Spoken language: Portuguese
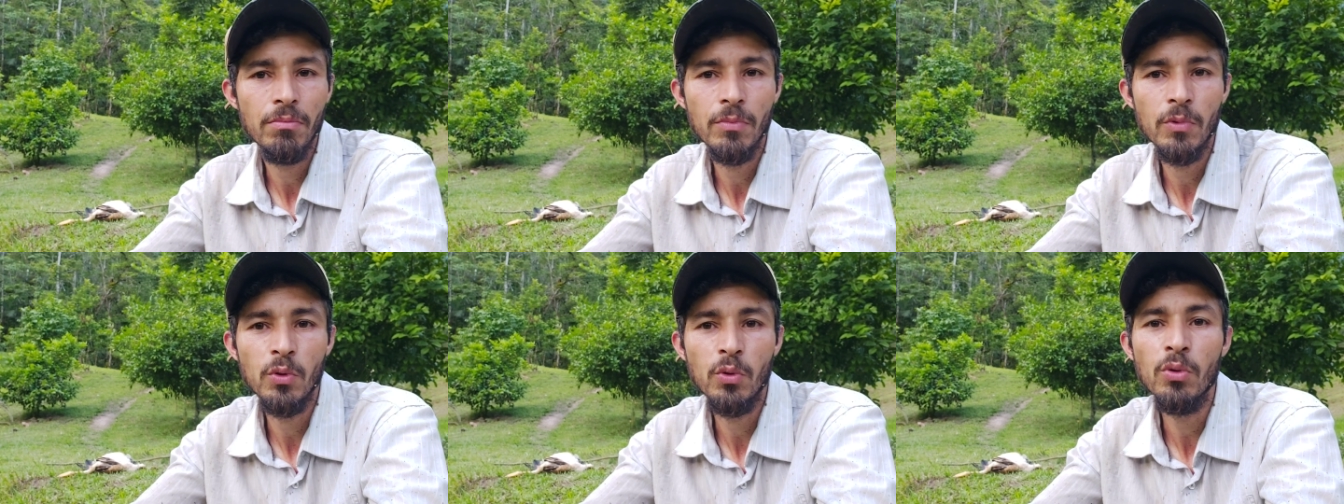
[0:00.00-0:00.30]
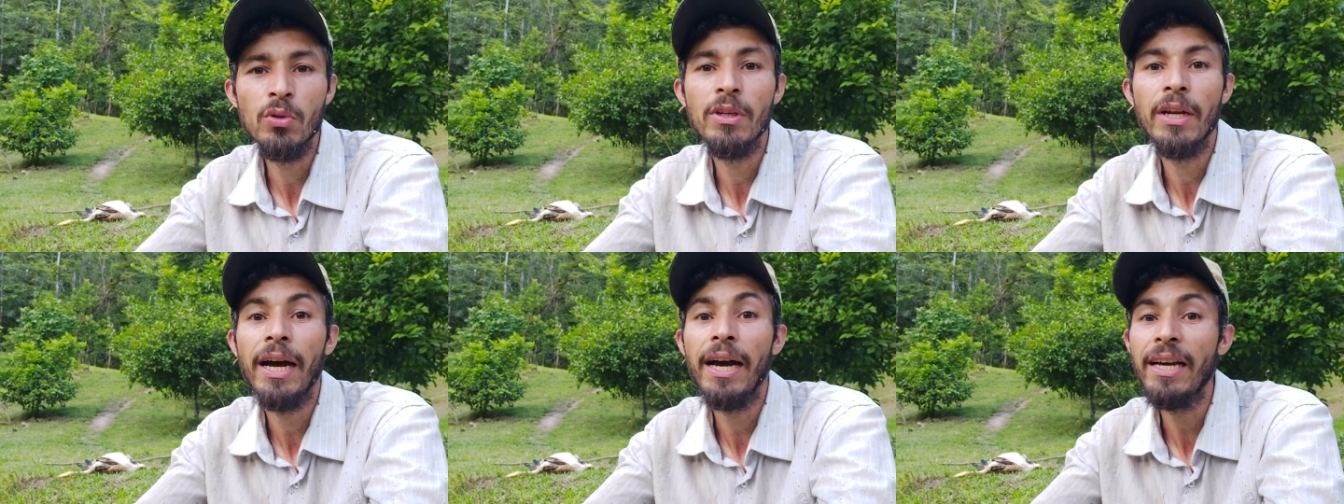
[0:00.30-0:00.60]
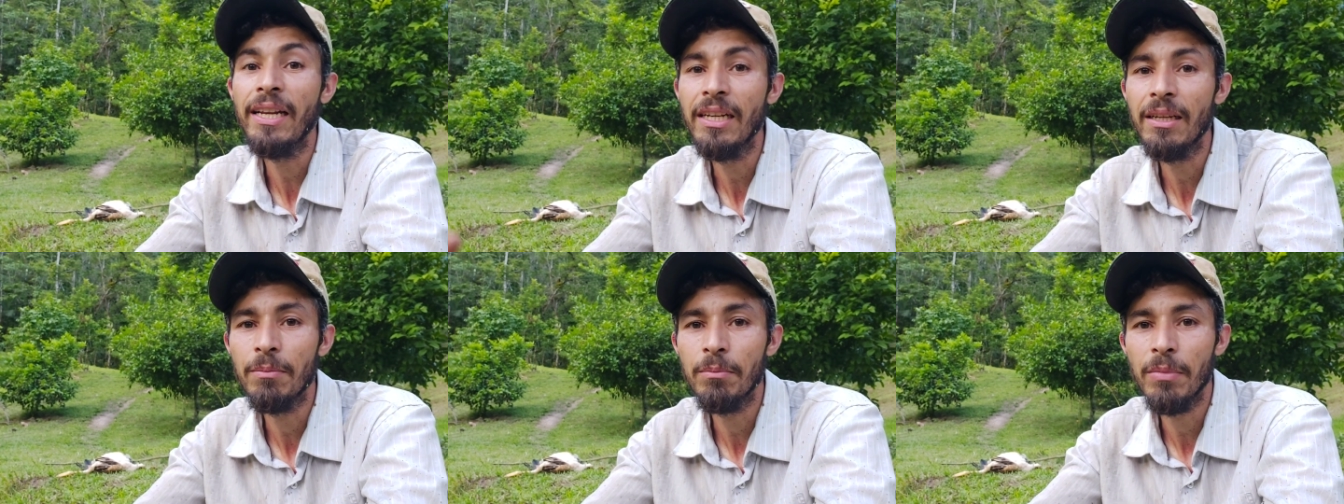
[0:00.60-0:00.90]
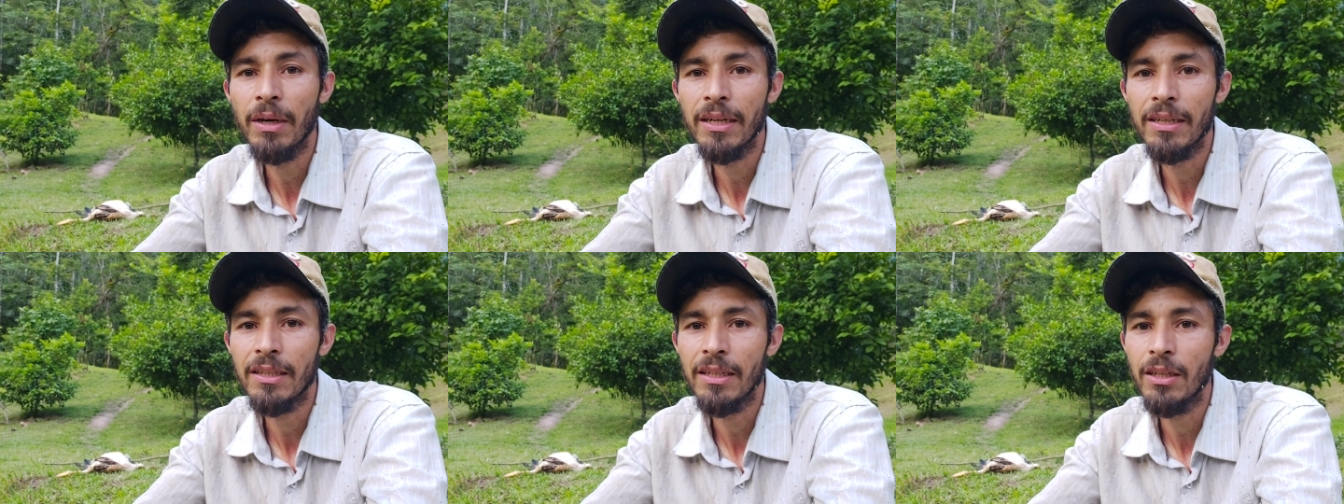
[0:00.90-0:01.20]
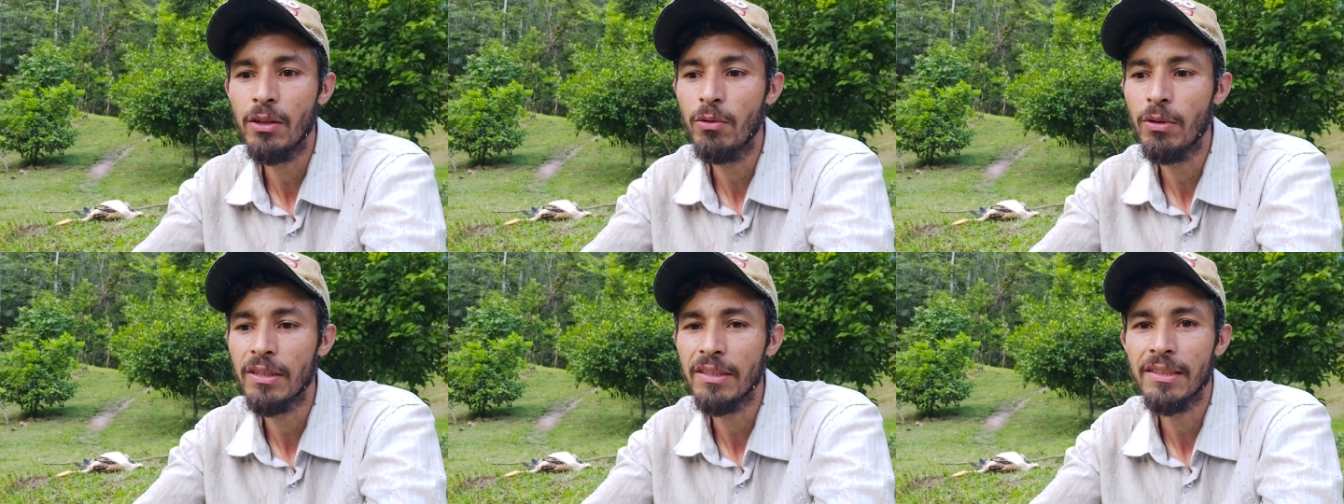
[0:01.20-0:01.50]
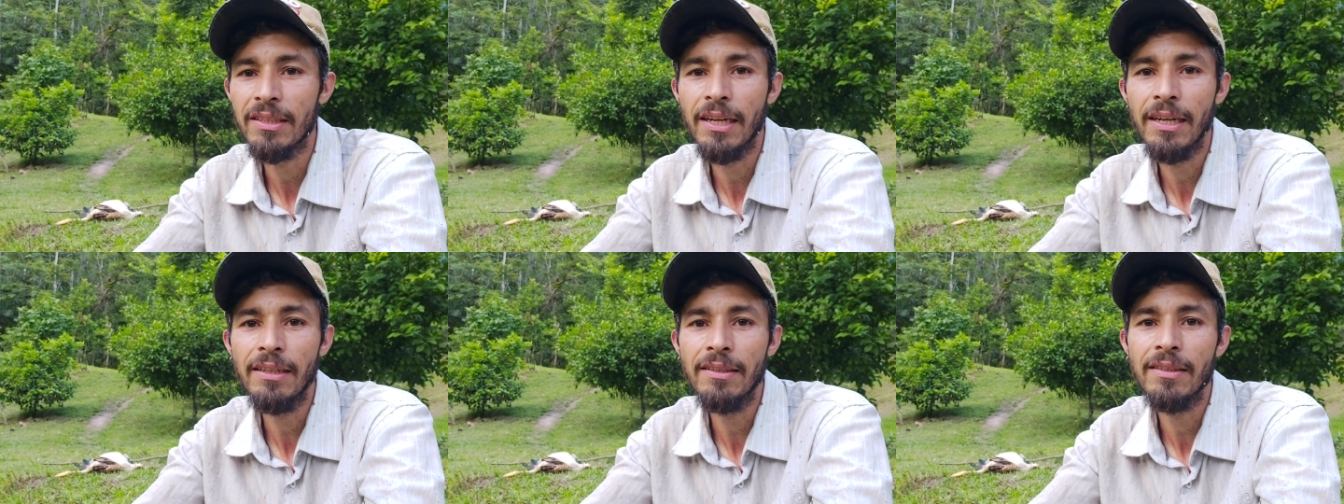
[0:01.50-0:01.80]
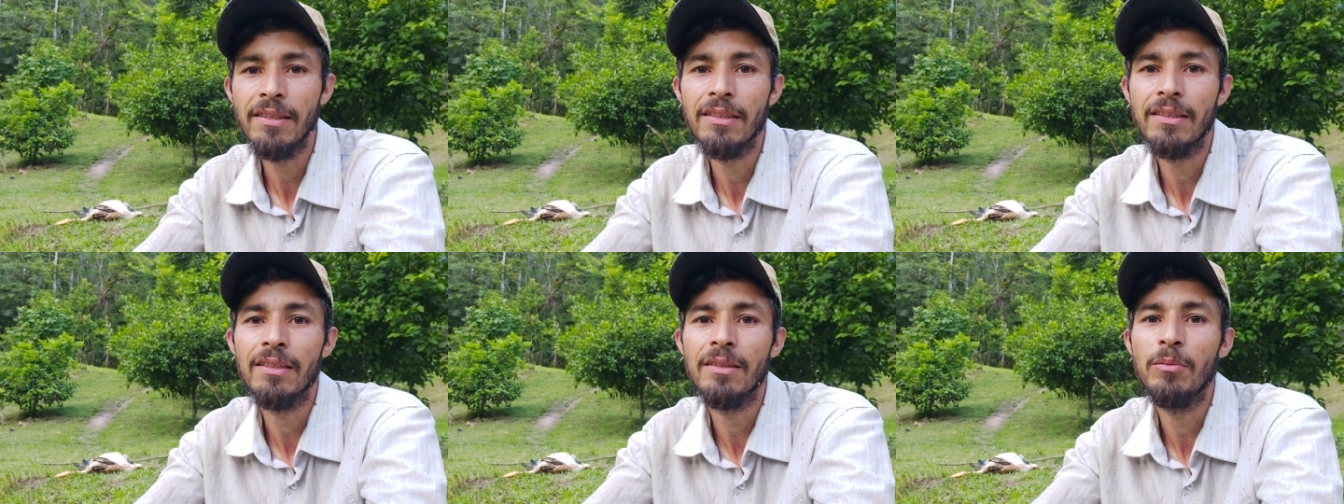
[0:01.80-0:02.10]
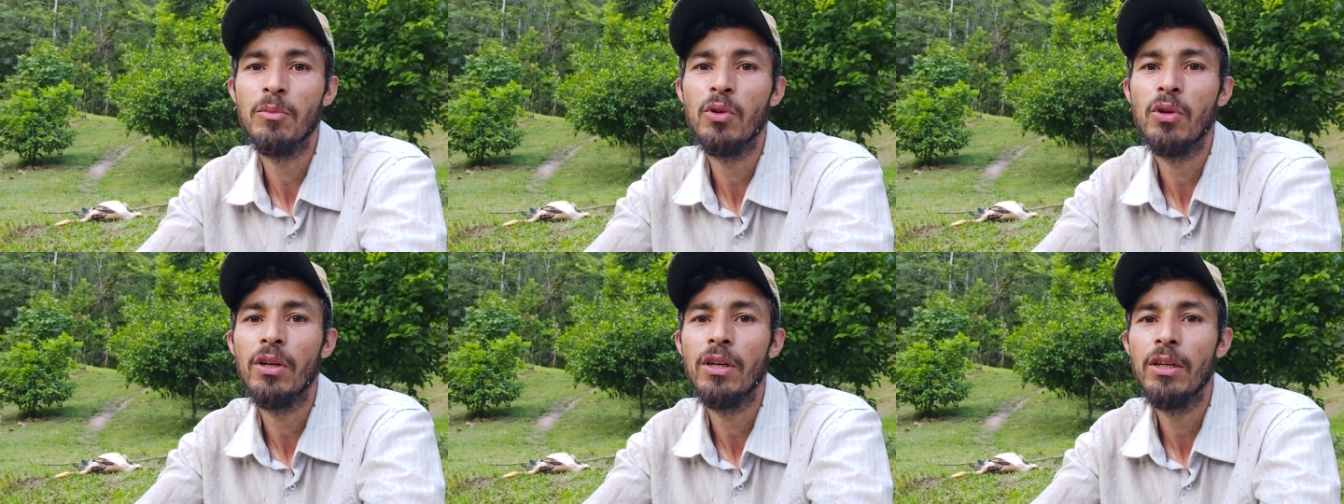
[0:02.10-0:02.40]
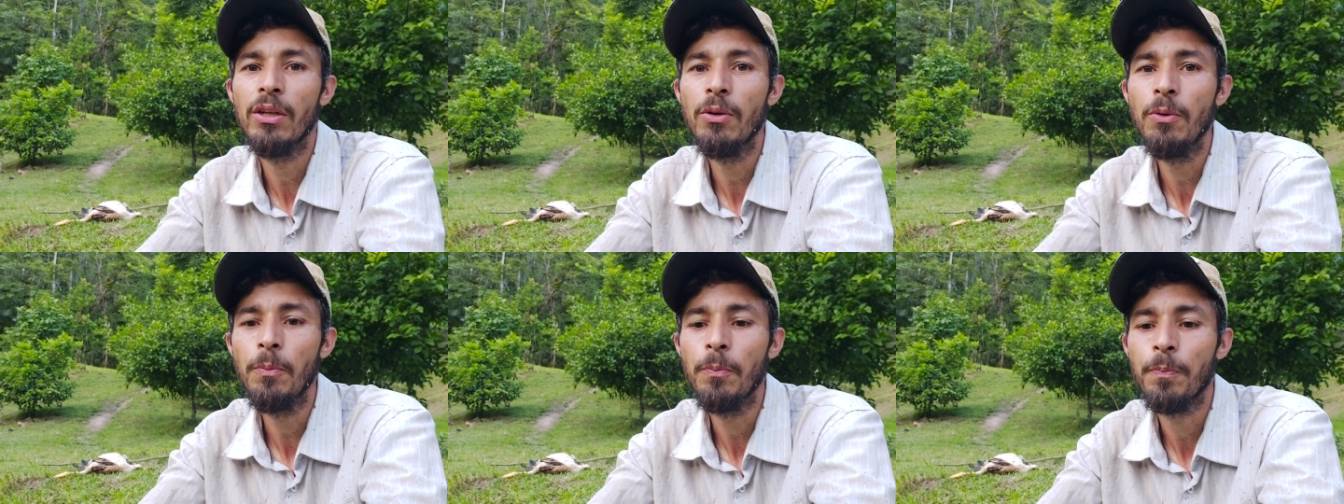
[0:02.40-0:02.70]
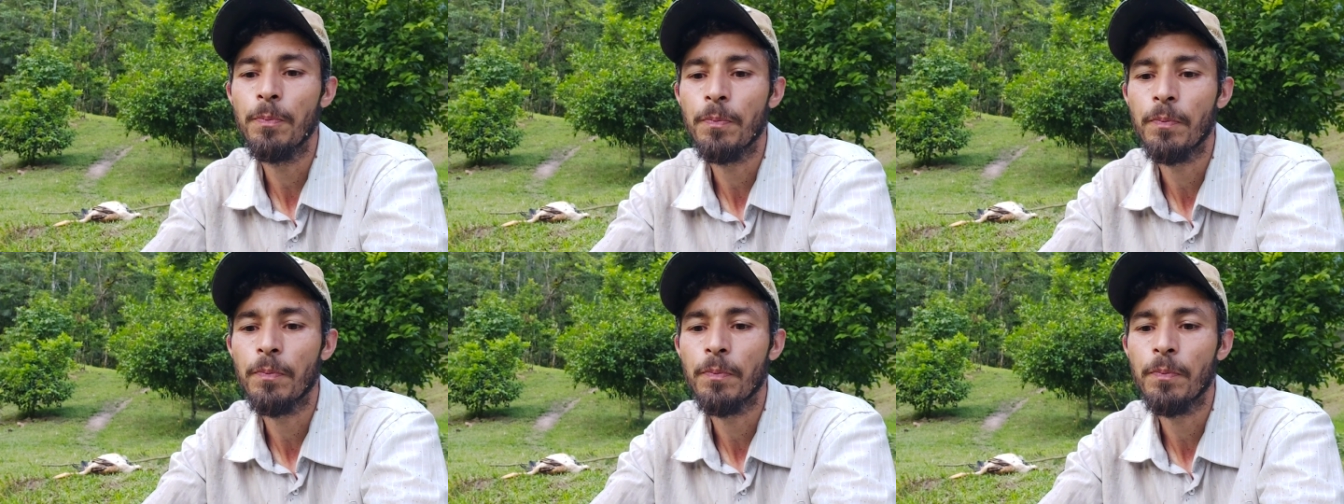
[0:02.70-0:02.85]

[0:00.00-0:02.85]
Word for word: do nada bateu as asas e morreu.